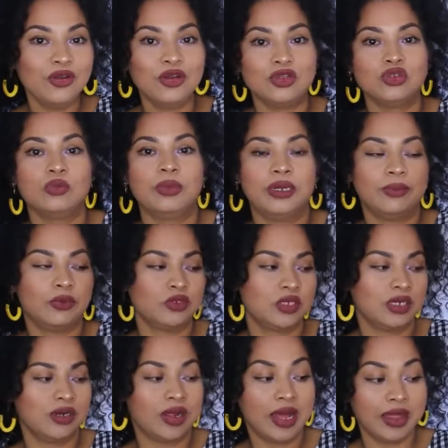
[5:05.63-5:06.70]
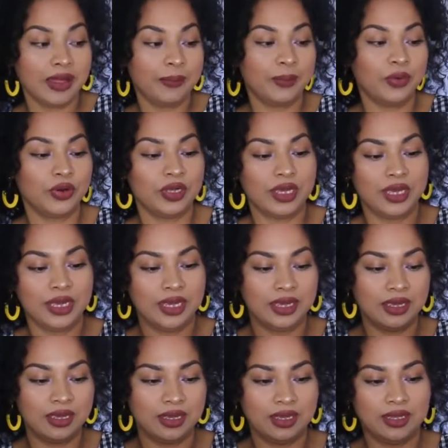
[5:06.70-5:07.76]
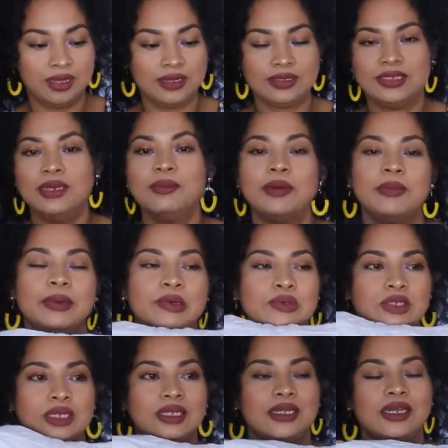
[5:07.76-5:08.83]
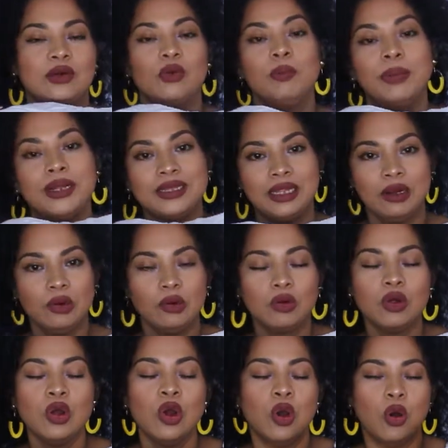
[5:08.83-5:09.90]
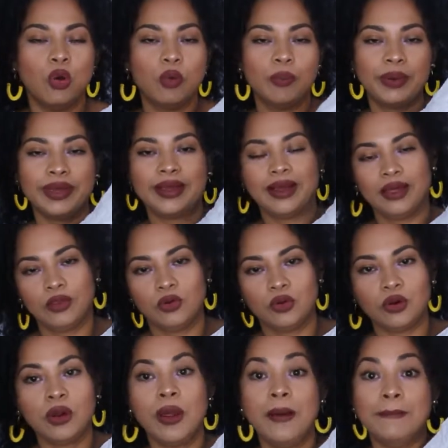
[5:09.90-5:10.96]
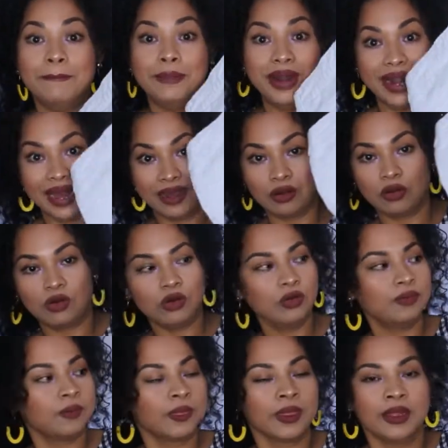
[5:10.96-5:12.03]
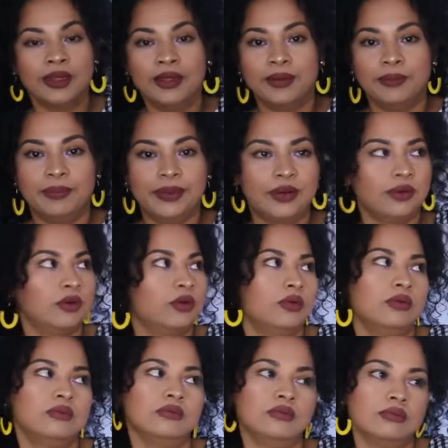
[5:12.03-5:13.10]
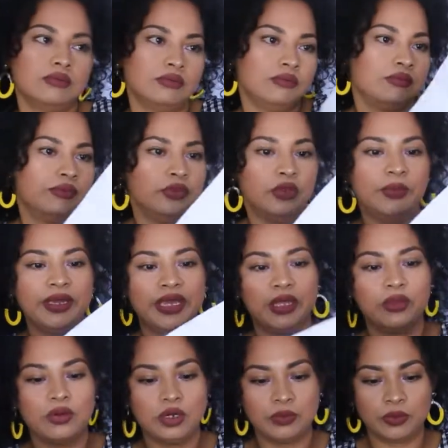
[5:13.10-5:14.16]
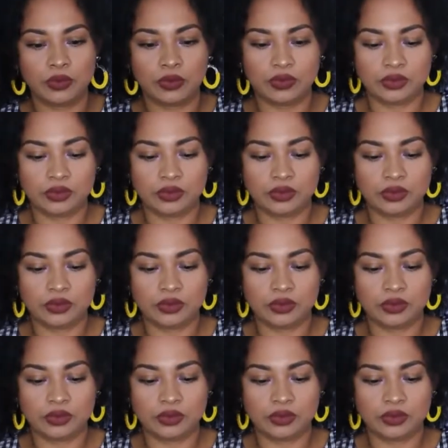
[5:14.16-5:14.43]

Yo súper emocionada porque ah, siempre me gusta tener un pantalón o un pescador blanco, pero no, no me quedó ni modo.